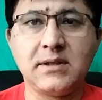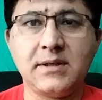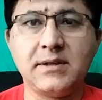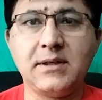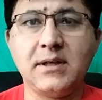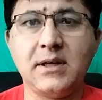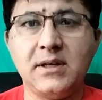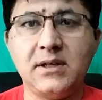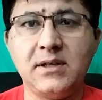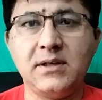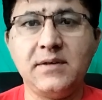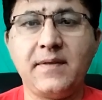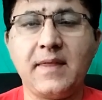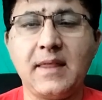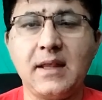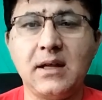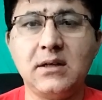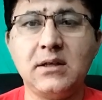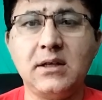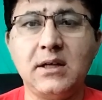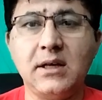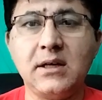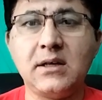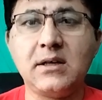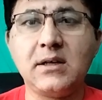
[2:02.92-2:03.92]
जरदारी
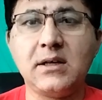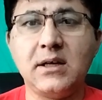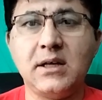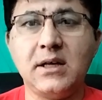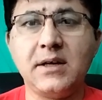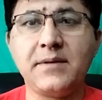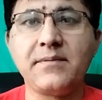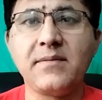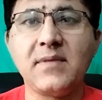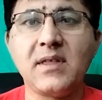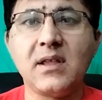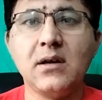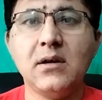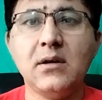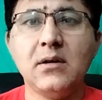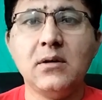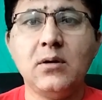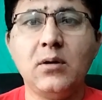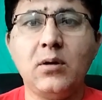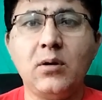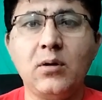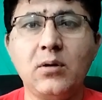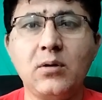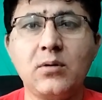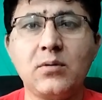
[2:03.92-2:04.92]
देख रहा है
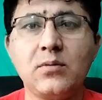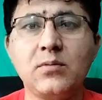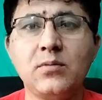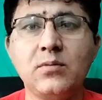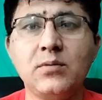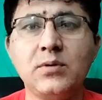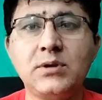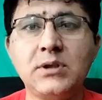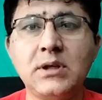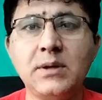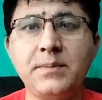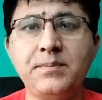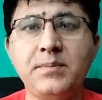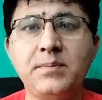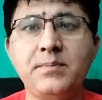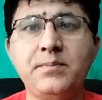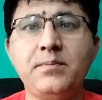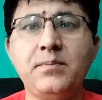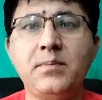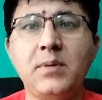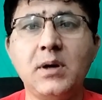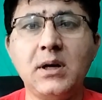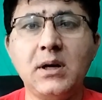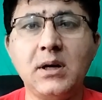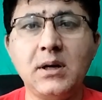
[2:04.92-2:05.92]
और उसी
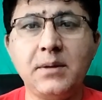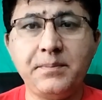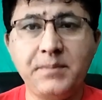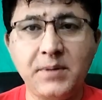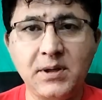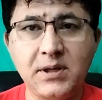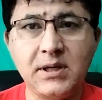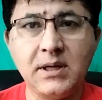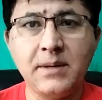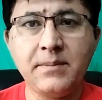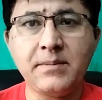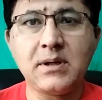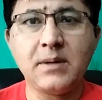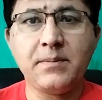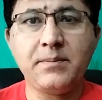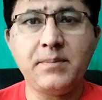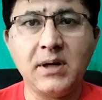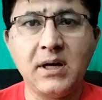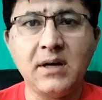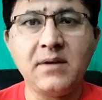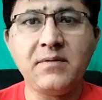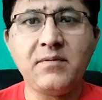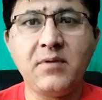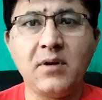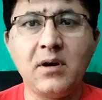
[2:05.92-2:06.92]
पीडीएम के
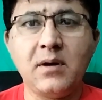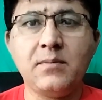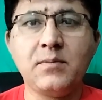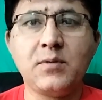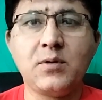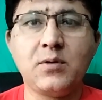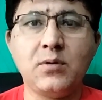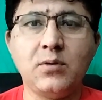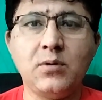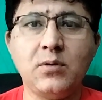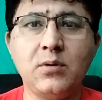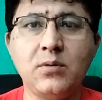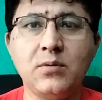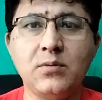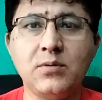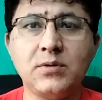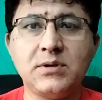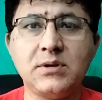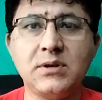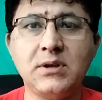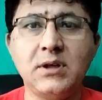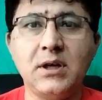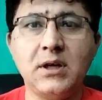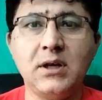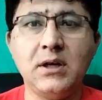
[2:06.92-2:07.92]
प्लेटफॉर्म को
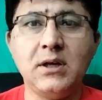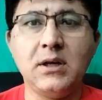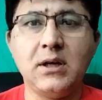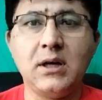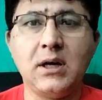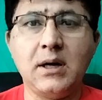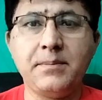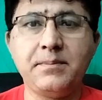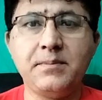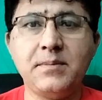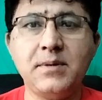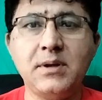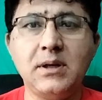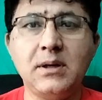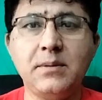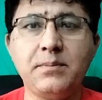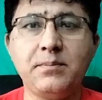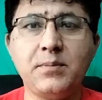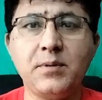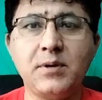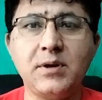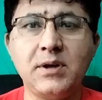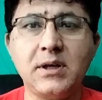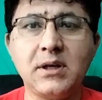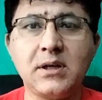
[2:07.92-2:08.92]
उसने अपने
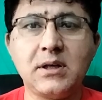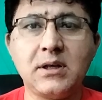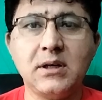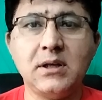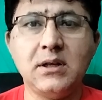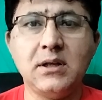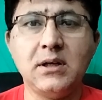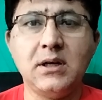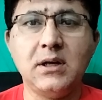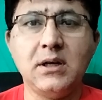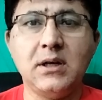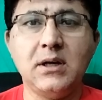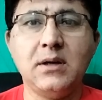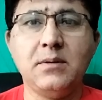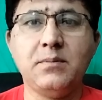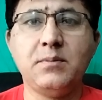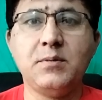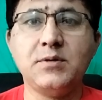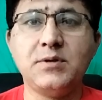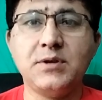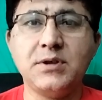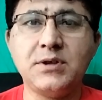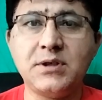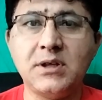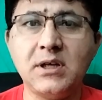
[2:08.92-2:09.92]
पॉलिटिकल
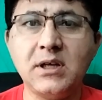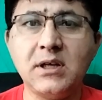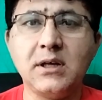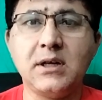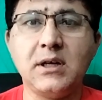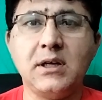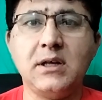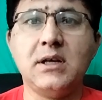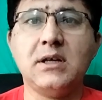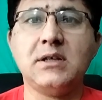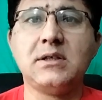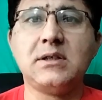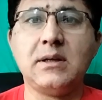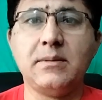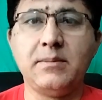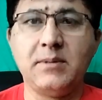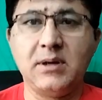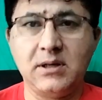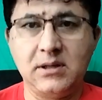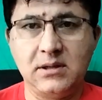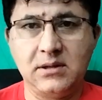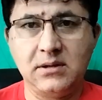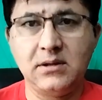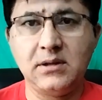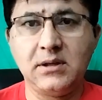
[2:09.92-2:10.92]
पोजीशनिंग के लिए
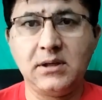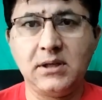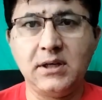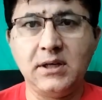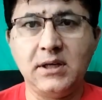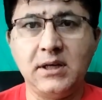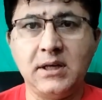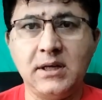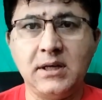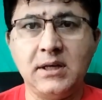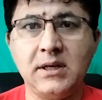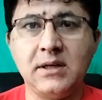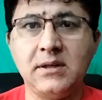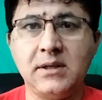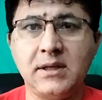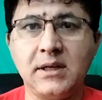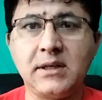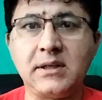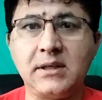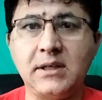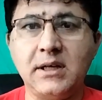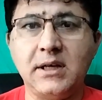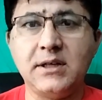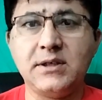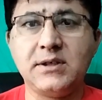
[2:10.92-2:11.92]
इस्तेमाल किया है
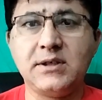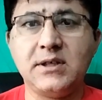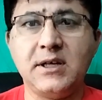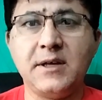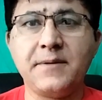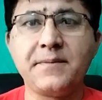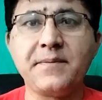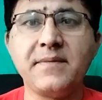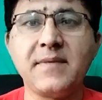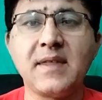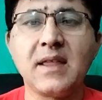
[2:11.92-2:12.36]
लगता है इसे